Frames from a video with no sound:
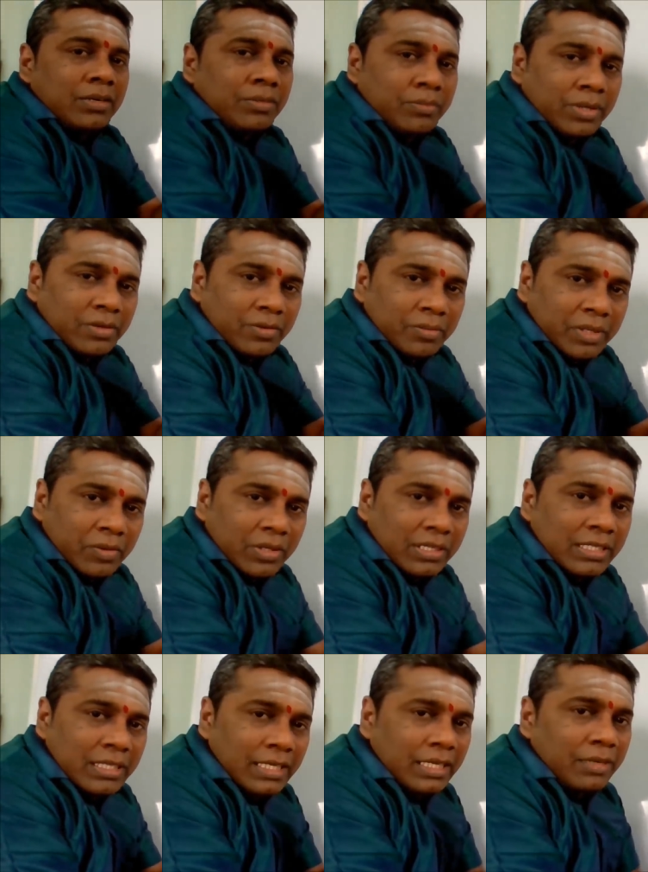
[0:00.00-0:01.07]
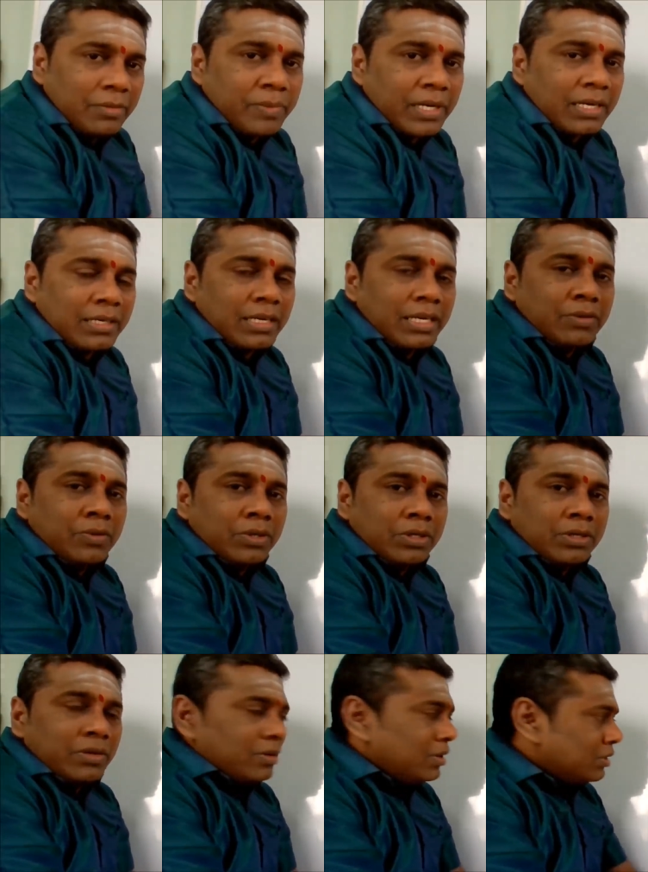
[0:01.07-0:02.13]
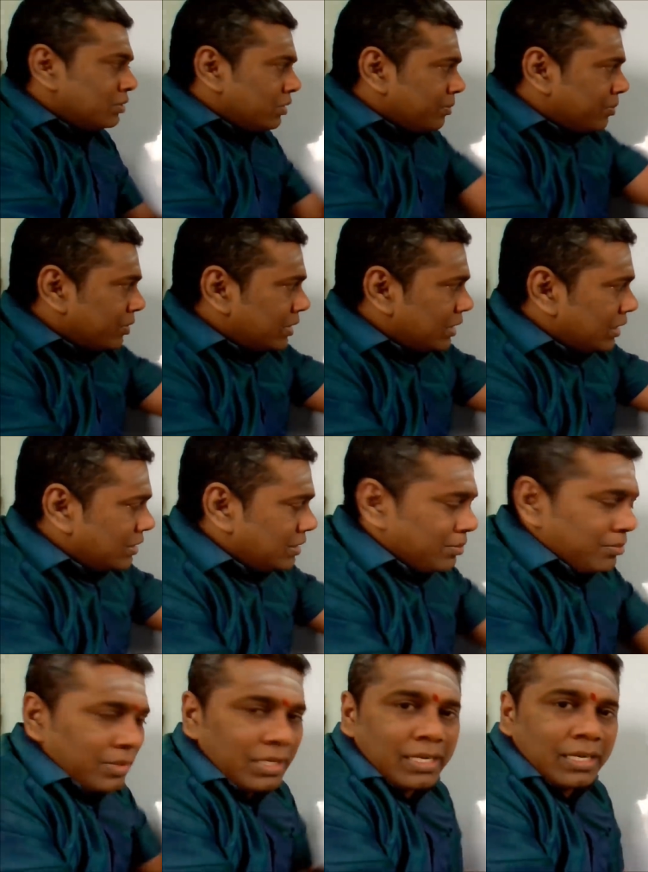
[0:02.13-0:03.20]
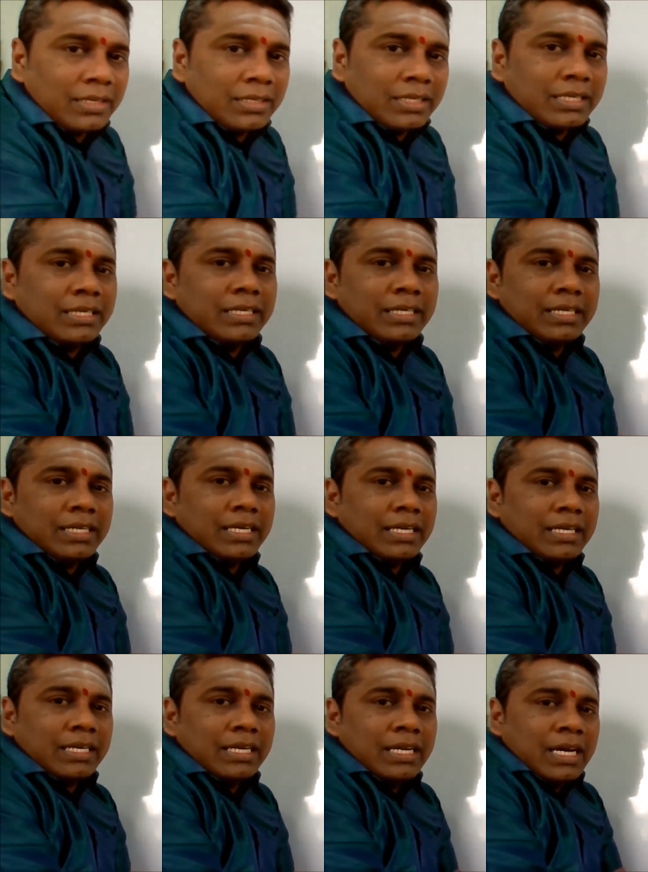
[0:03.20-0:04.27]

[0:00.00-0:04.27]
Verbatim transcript: ரொம்பவுமே ஒரு தீய பலன்களை கொடுக்குறவர்கள்னு சொல்லி போட்டு இந்த சிம்ம லக்கணத்துக்கு இருக்கிறாங்க